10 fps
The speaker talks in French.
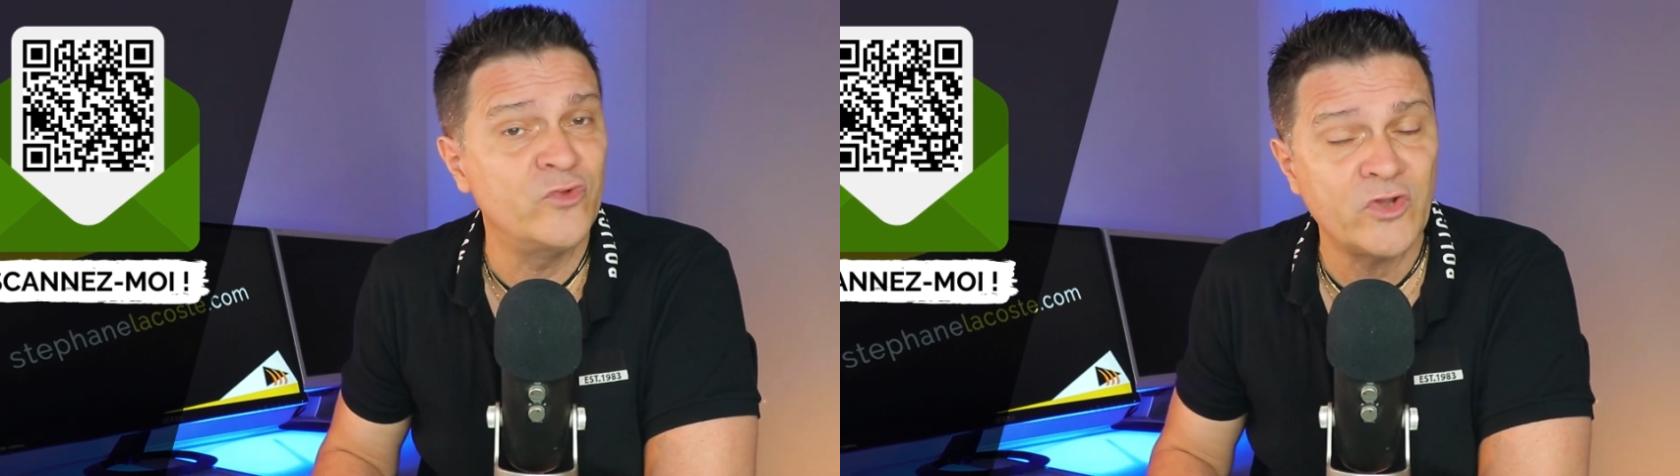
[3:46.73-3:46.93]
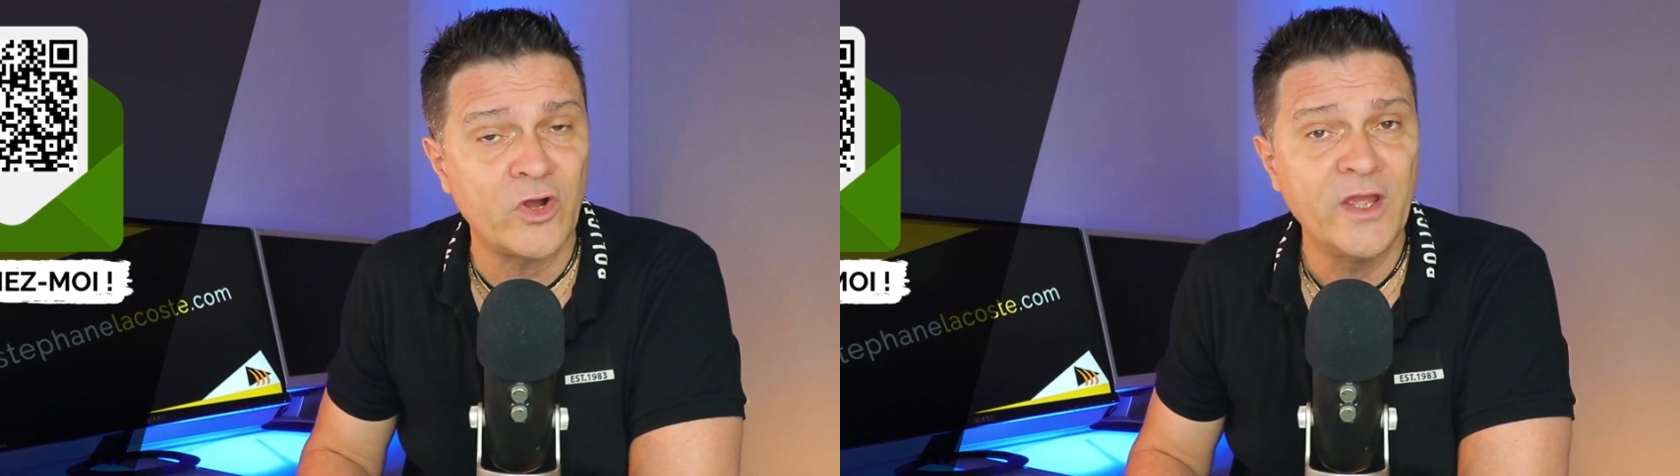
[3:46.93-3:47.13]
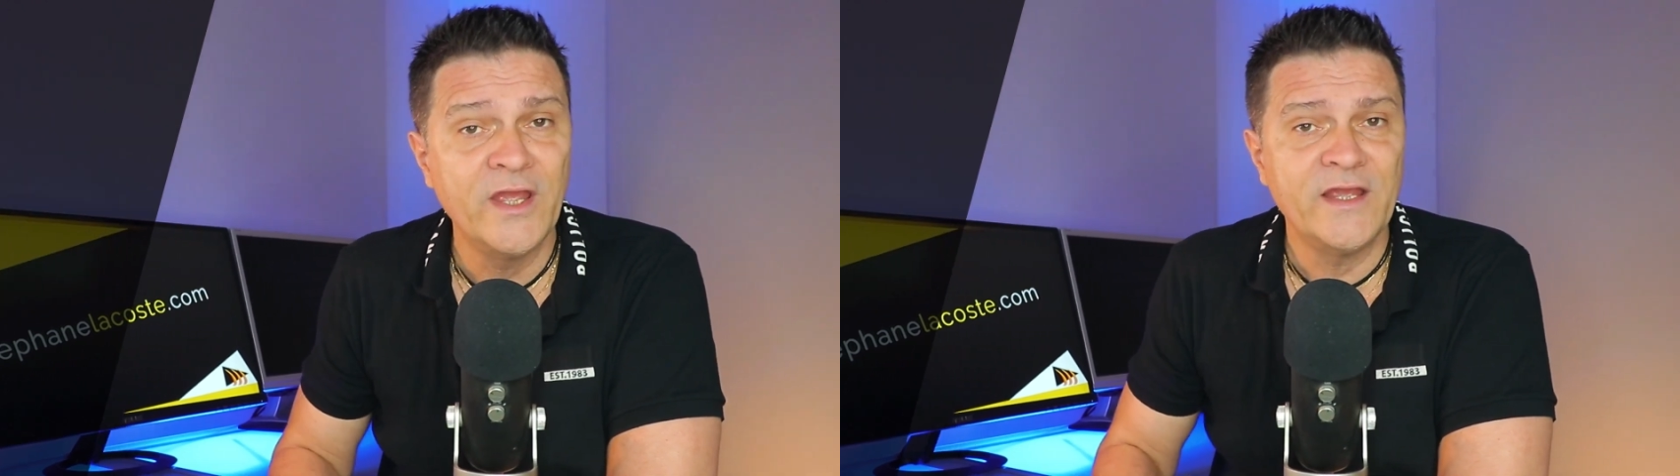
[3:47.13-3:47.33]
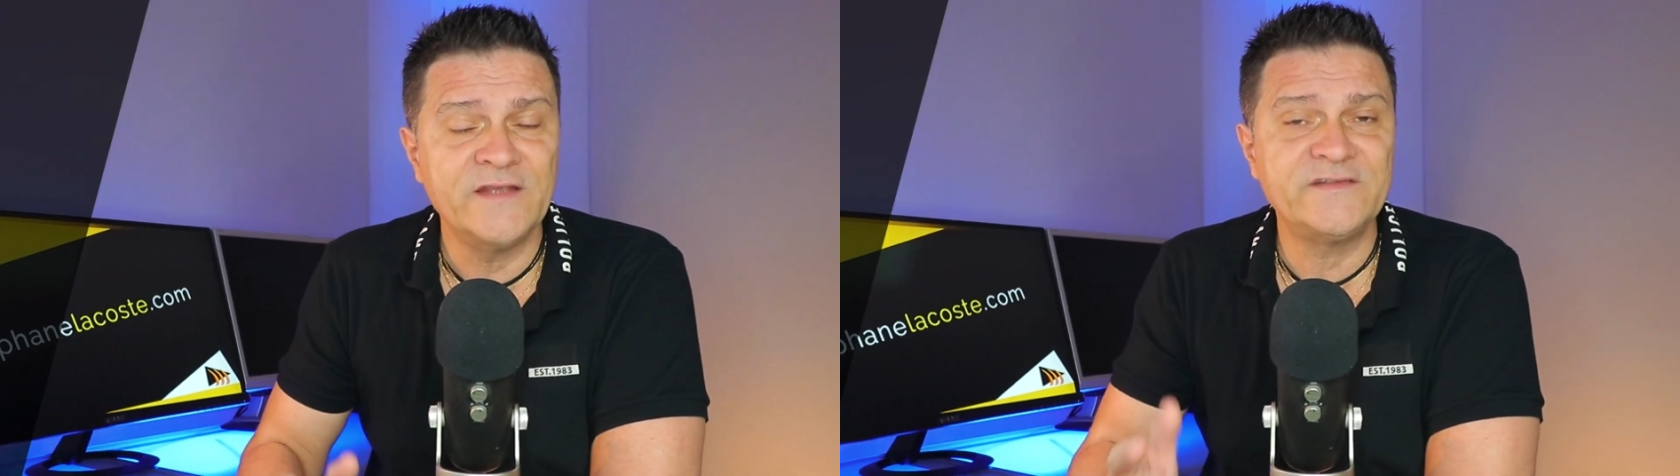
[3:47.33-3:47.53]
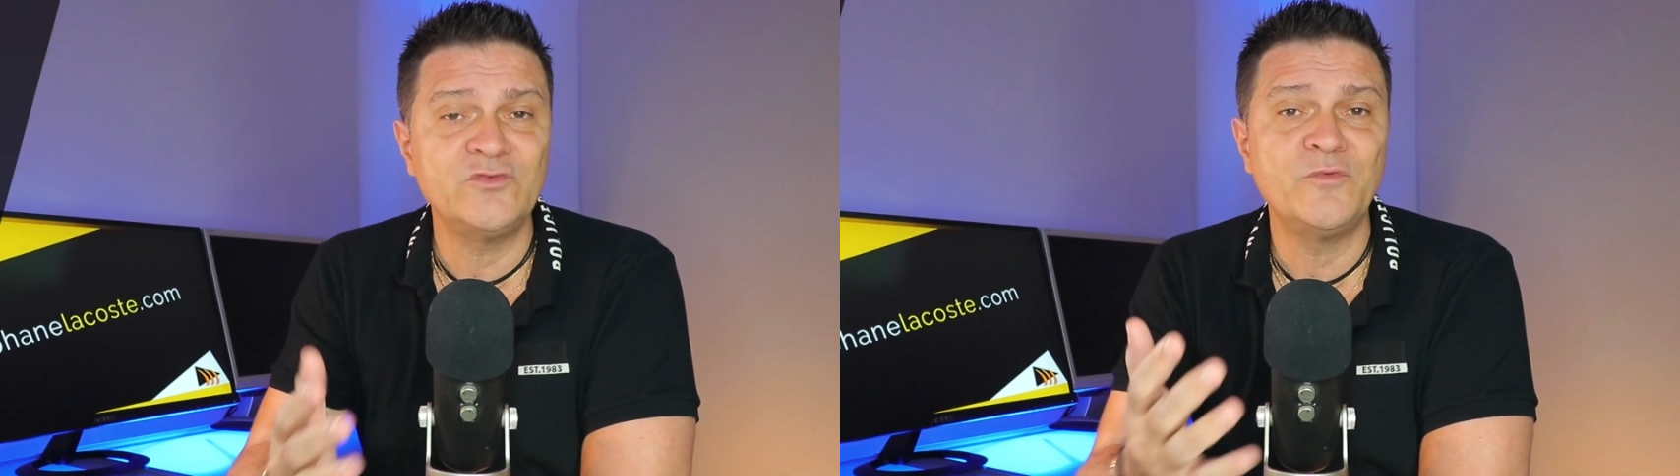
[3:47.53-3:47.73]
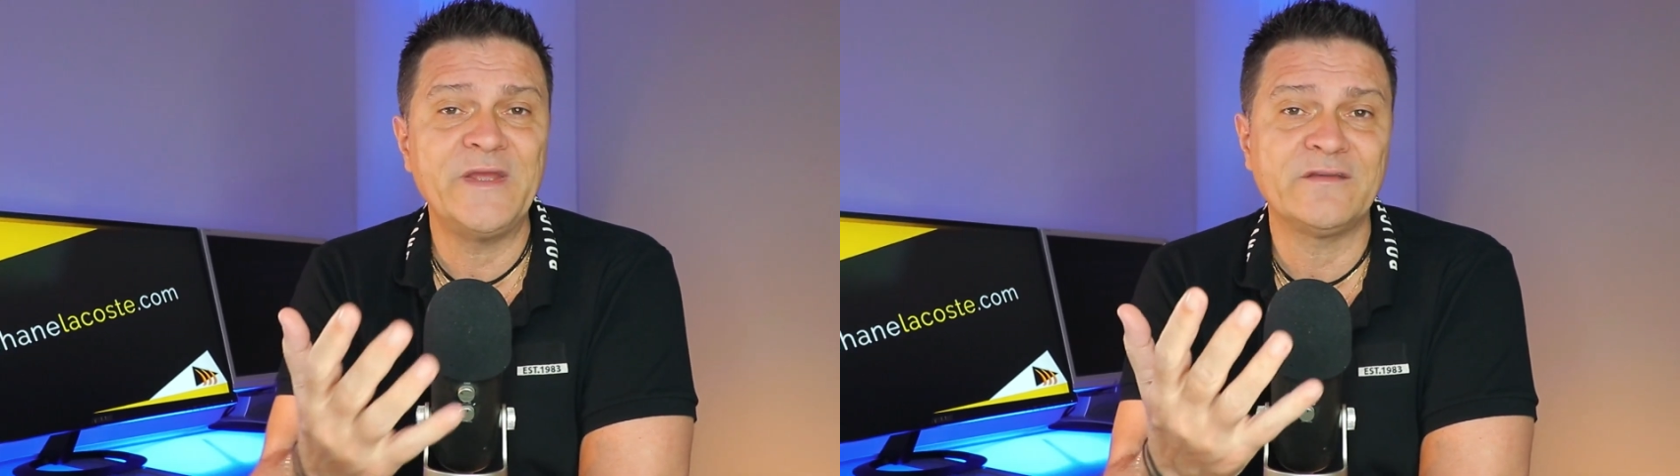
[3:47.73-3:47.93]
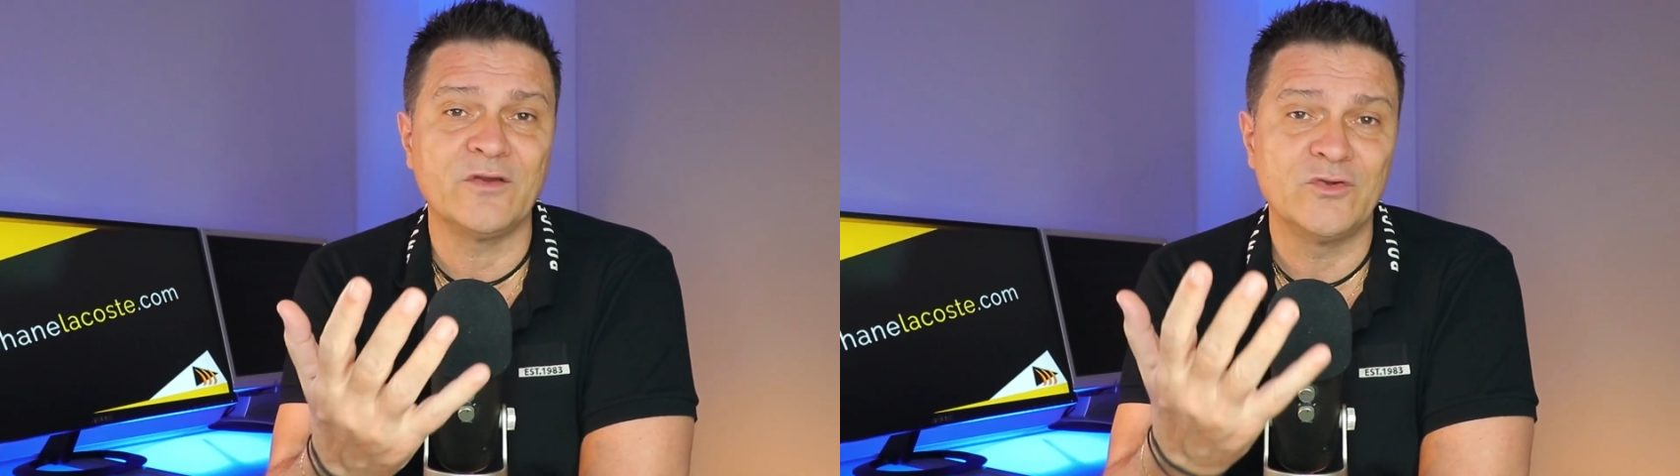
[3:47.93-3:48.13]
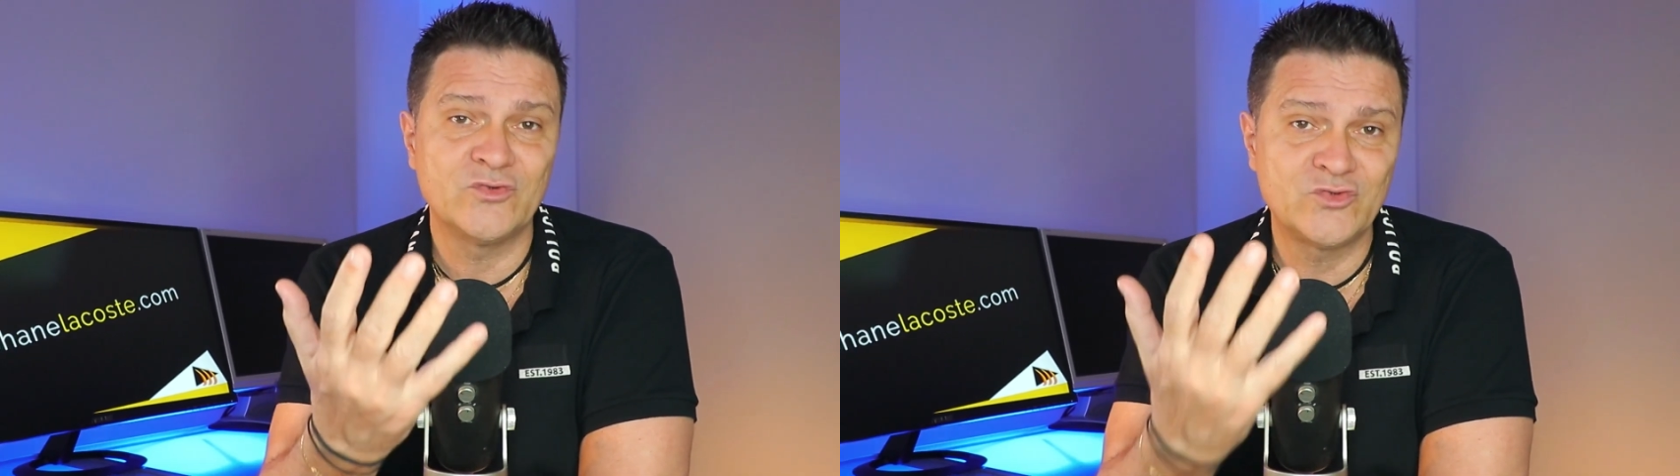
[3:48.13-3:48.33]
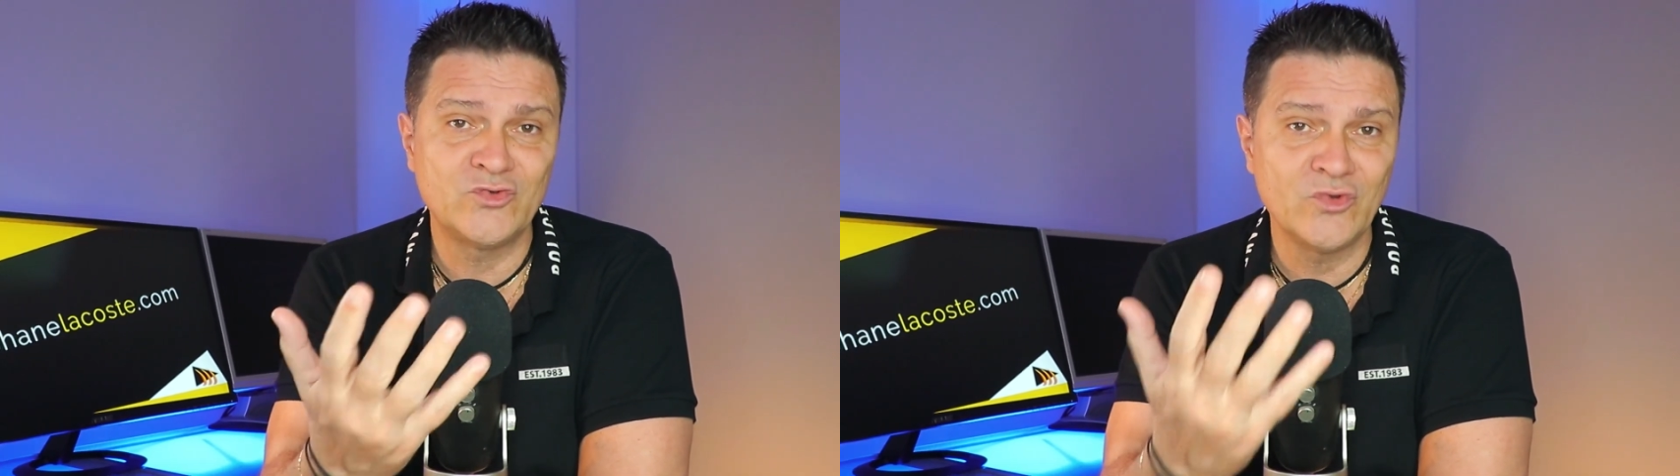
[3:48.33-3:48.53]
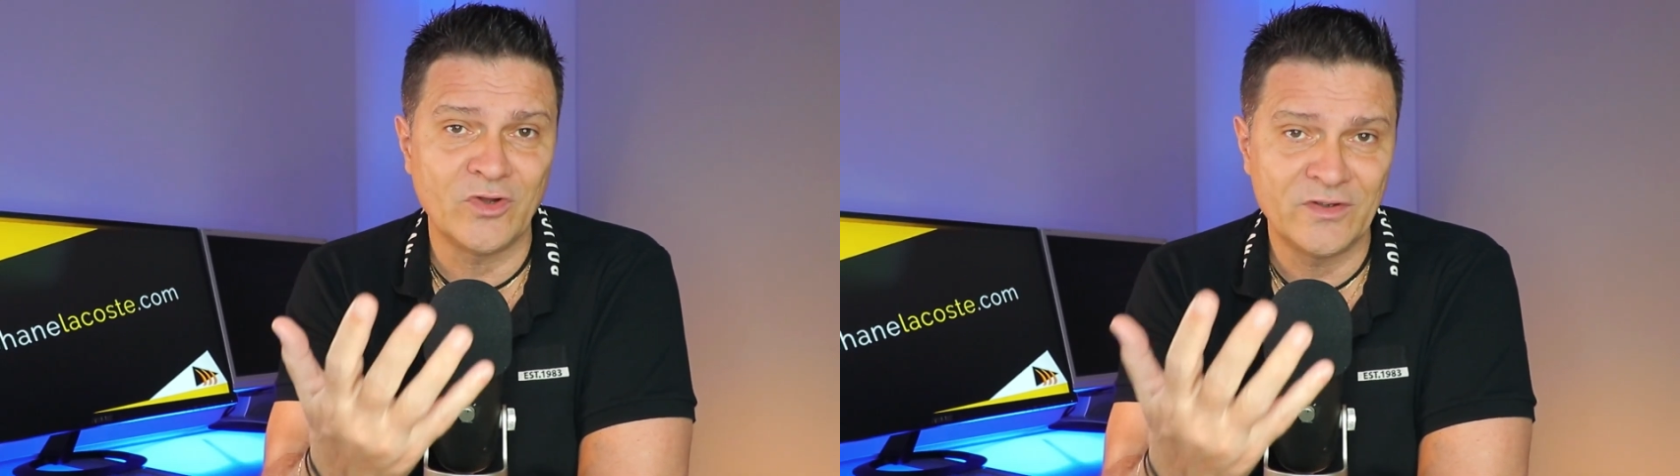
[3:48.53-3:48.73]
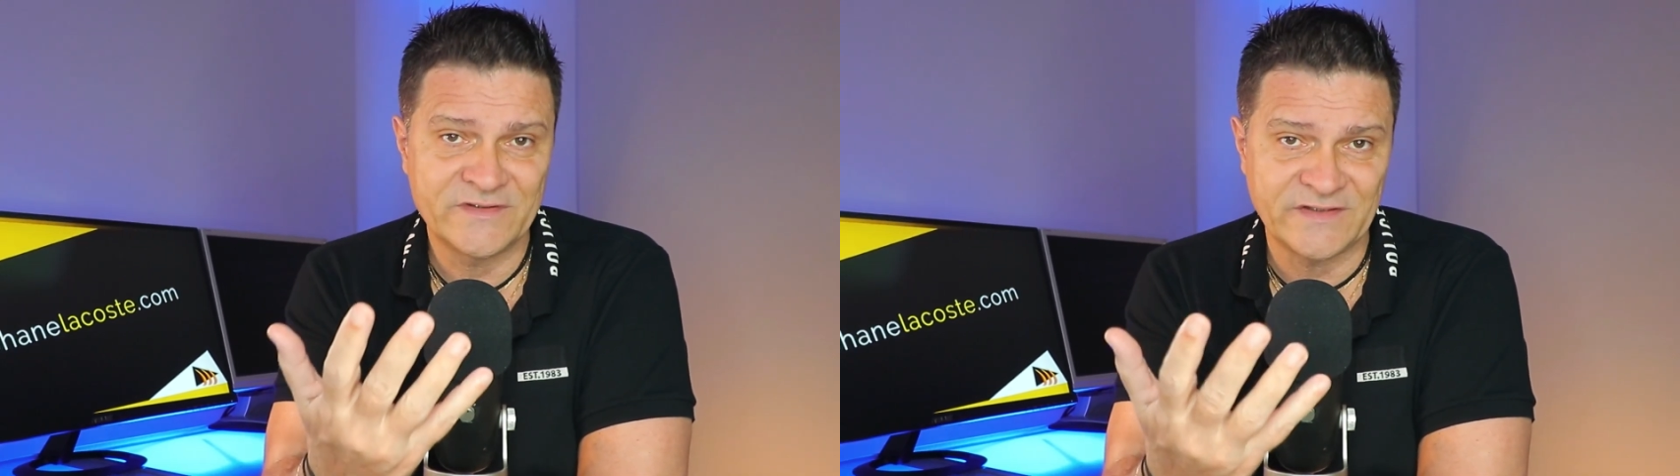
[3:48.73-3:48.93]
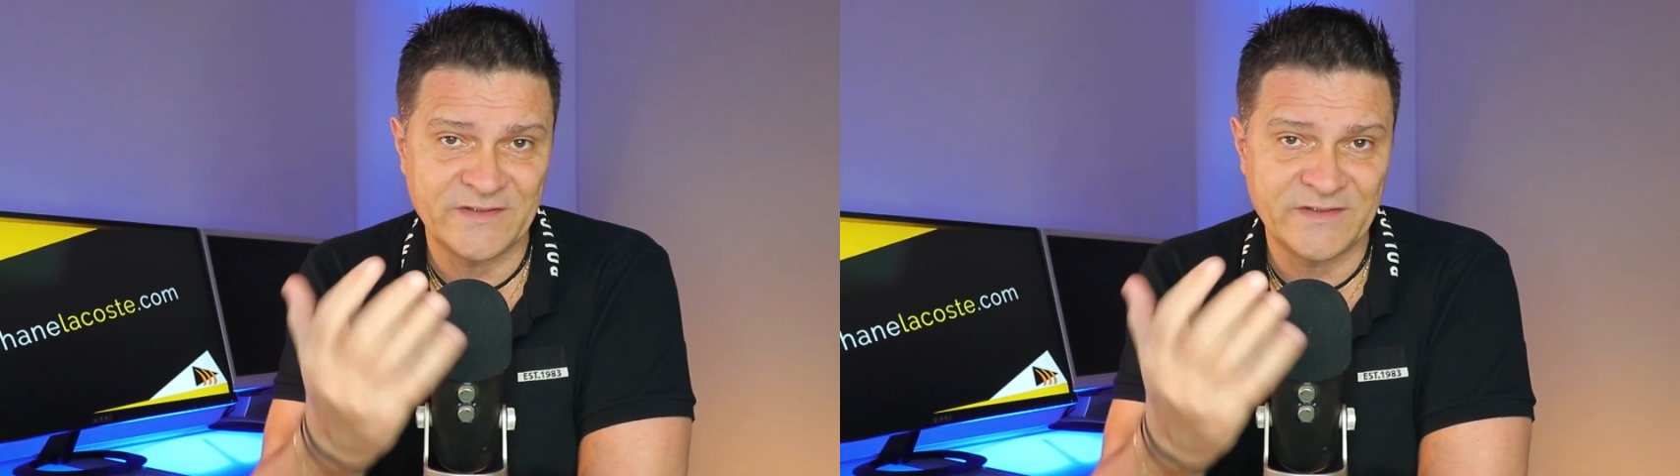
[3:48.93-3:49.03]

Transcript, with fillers: Non, non, essayez de mettre sur cette